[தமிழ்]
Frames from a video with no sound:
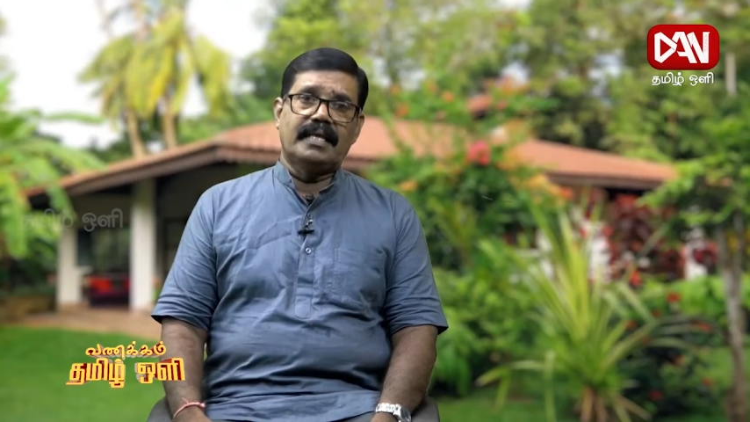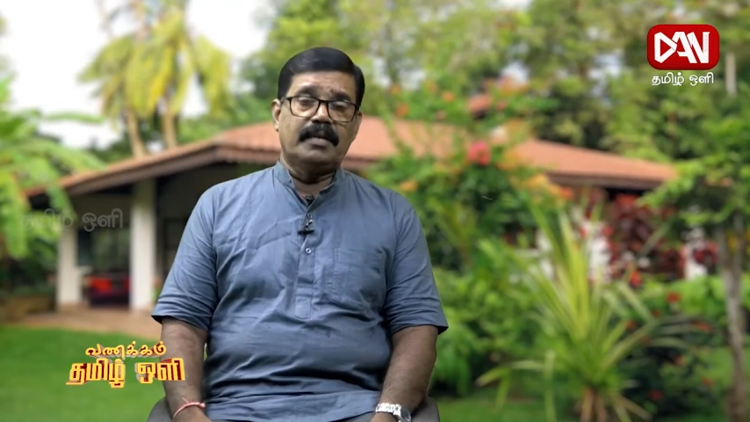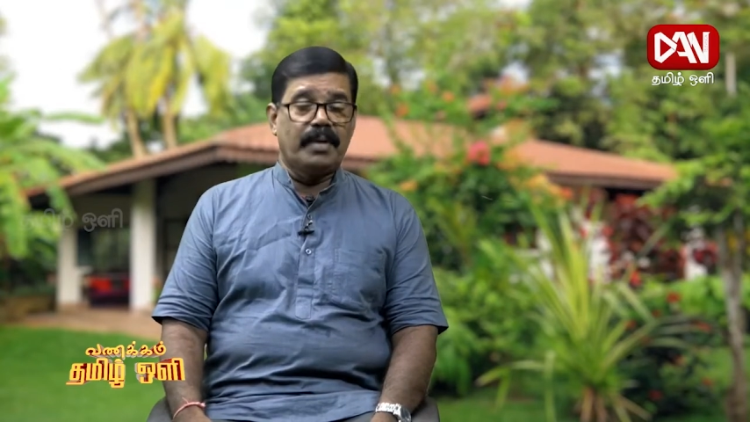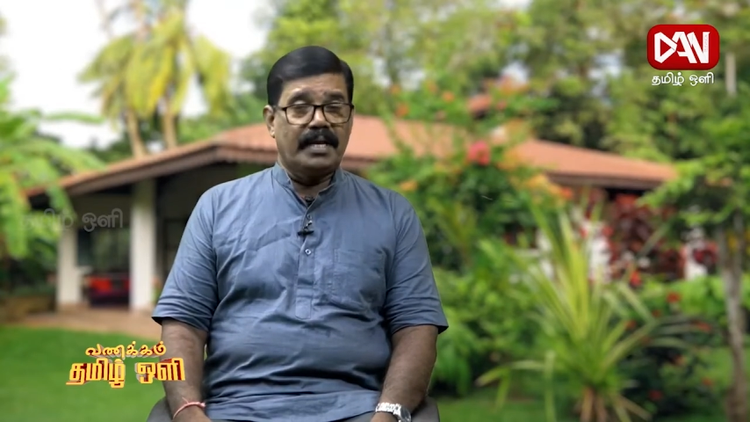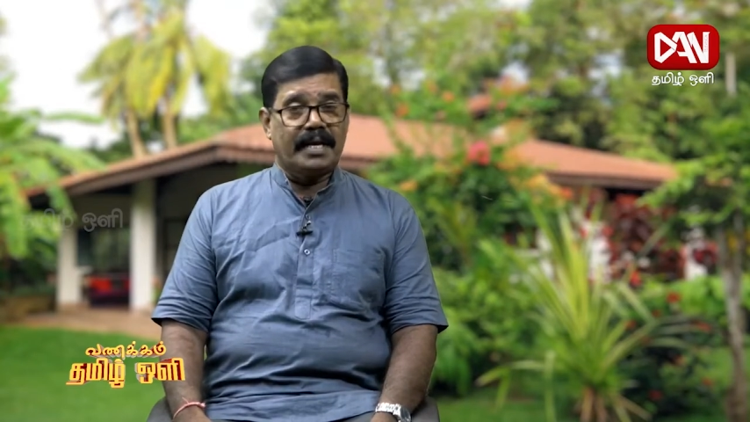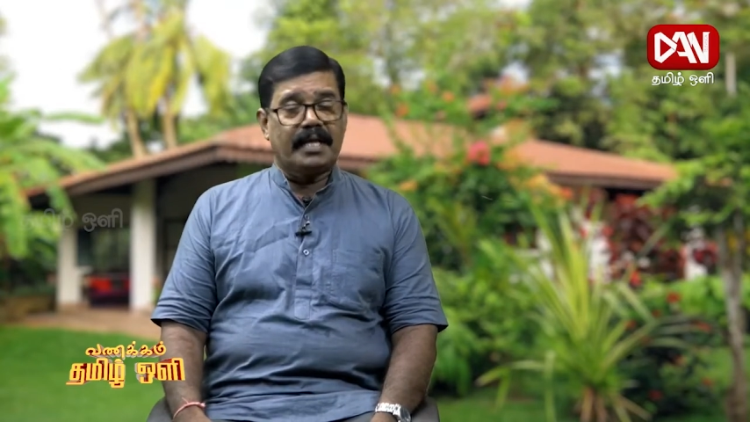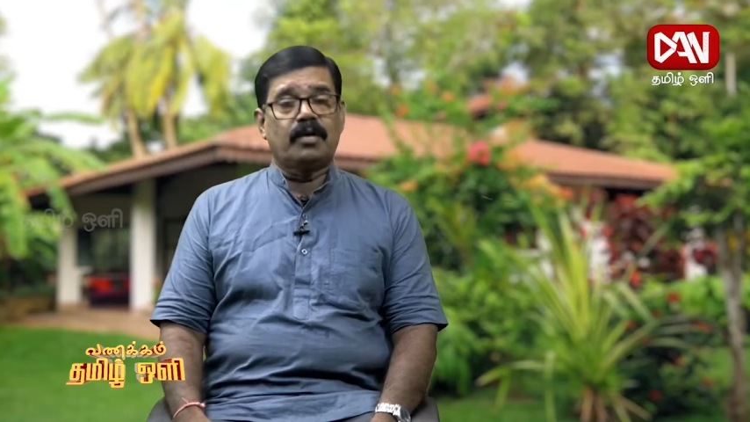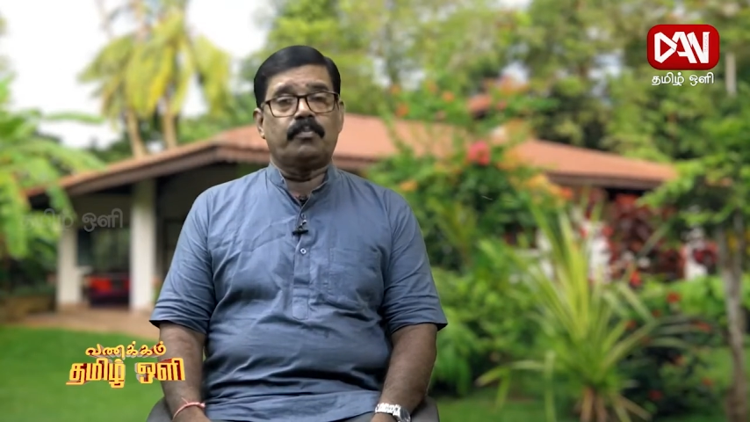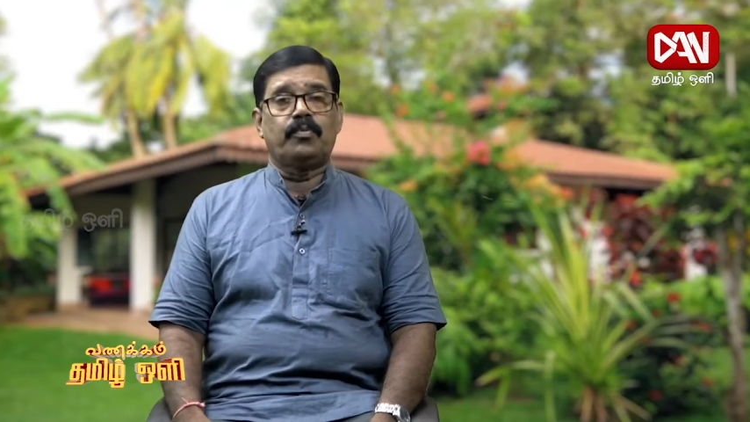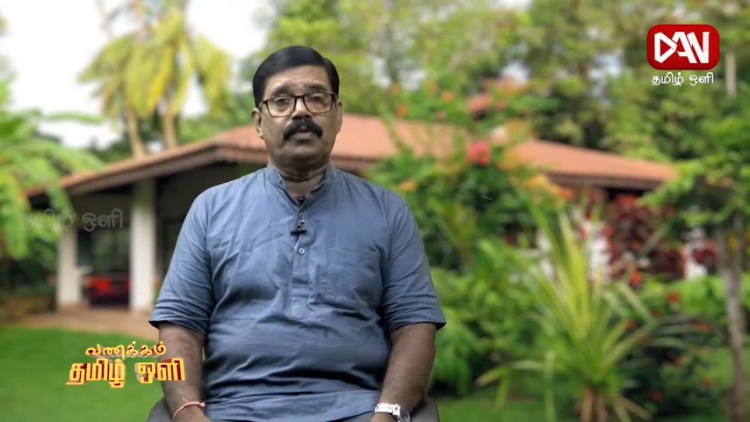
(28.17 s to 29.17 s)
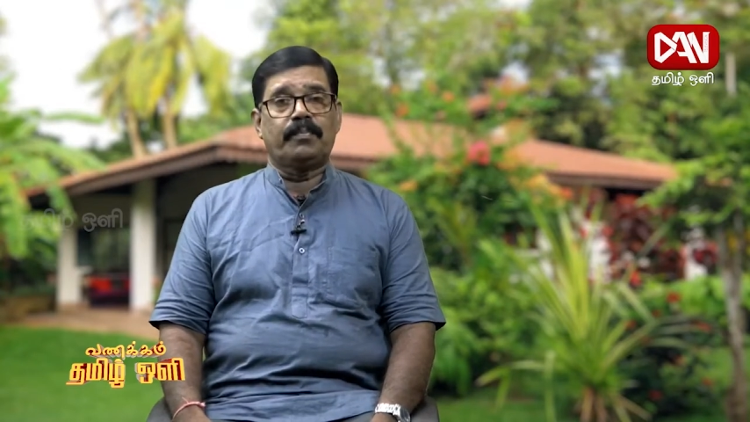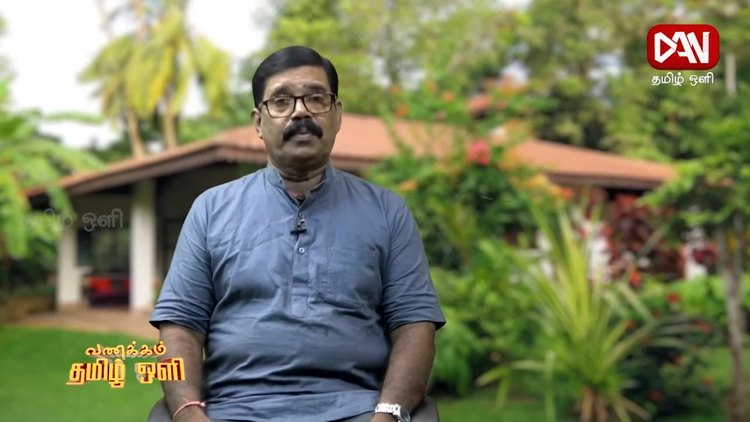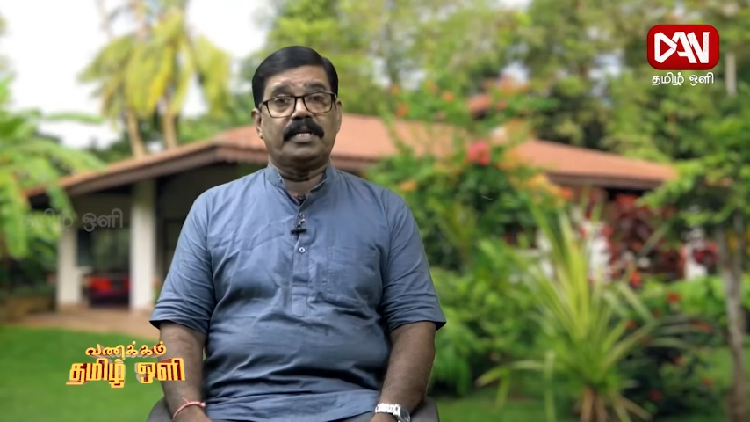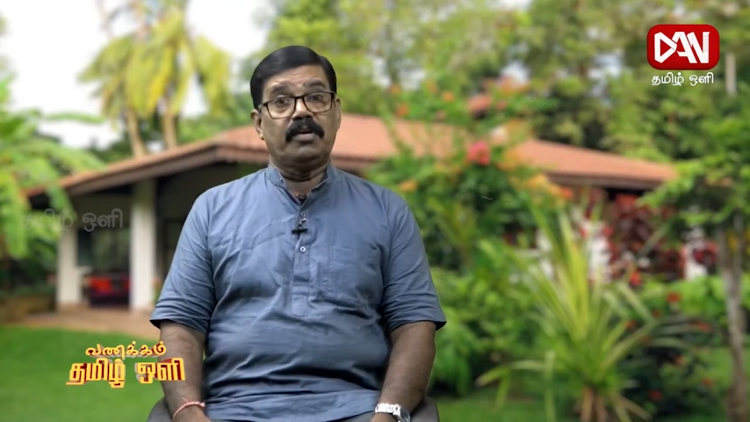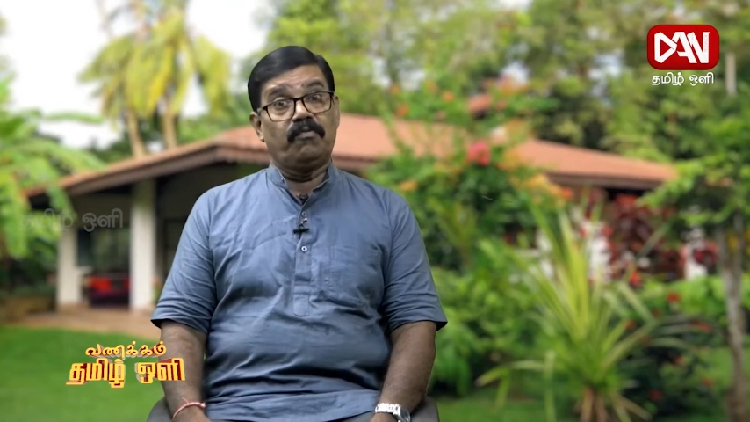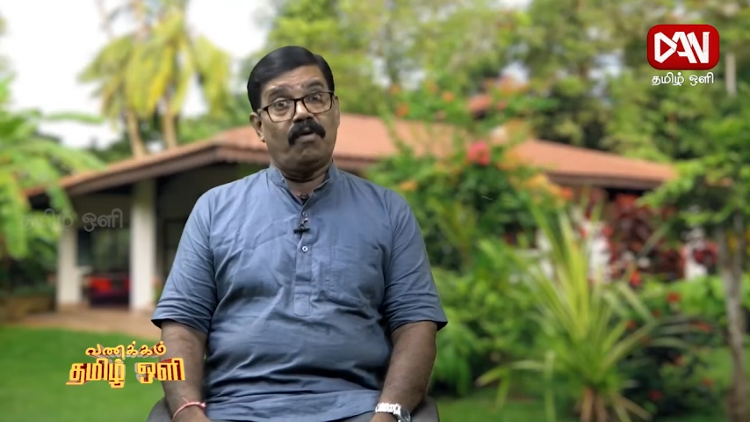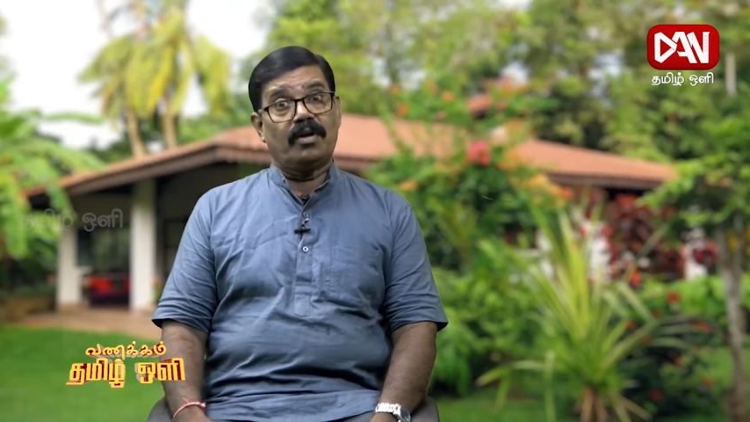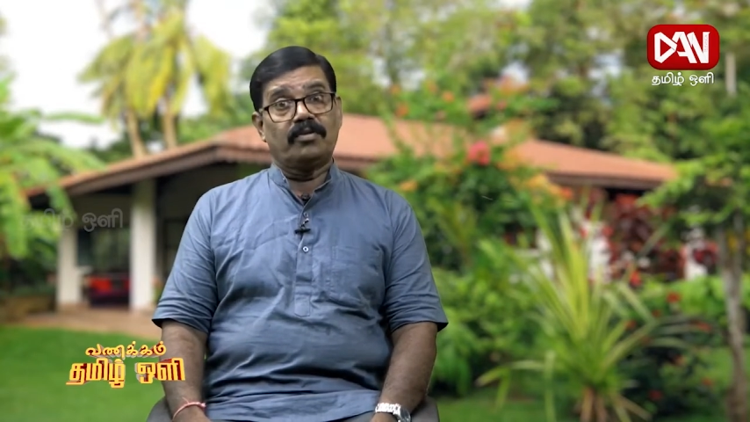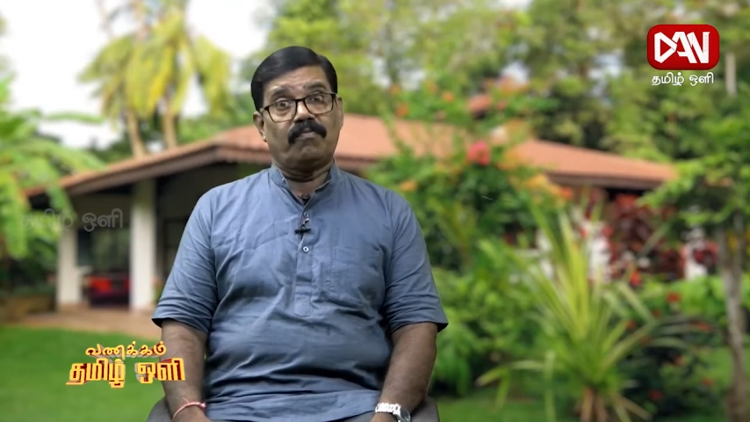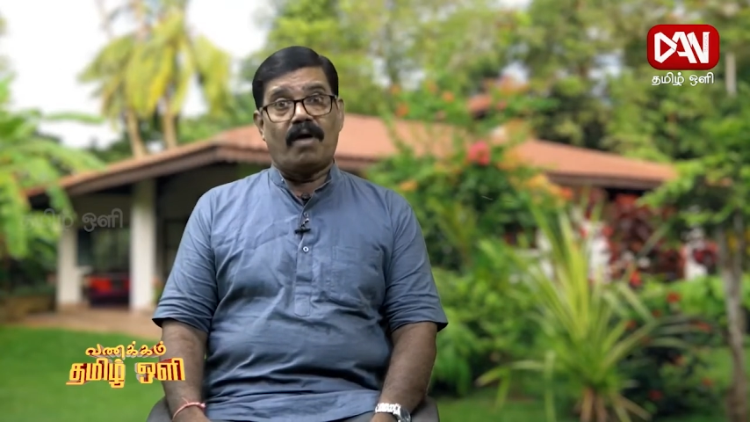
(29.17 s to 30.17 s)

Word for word: இனிமேல் நடக்கப் போவதை பற்றி எவ்வாறு